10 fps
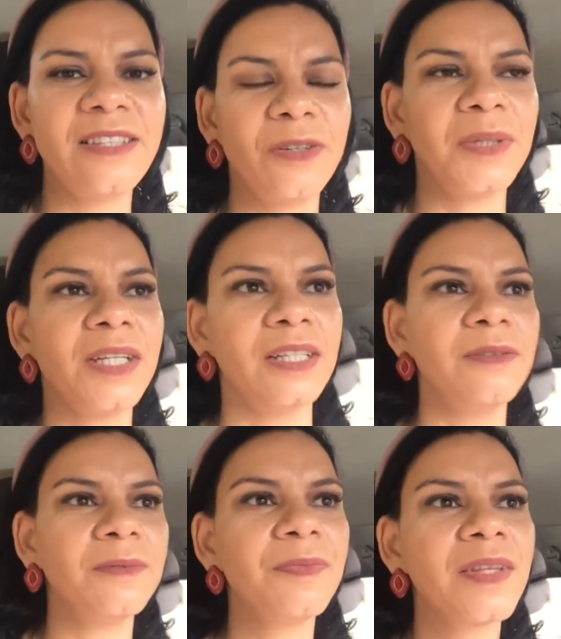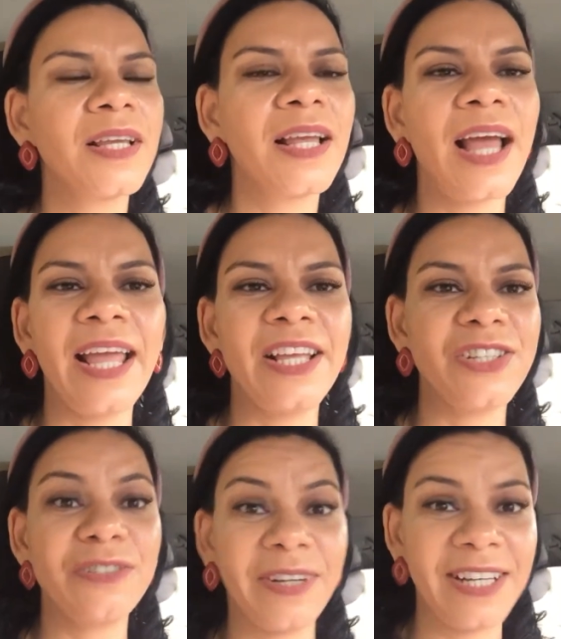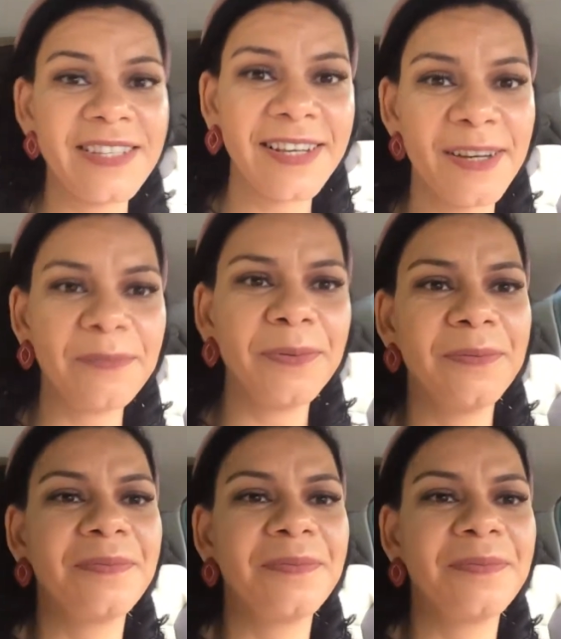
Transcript: se eu não me engano. Aí a gente vai nesse campo.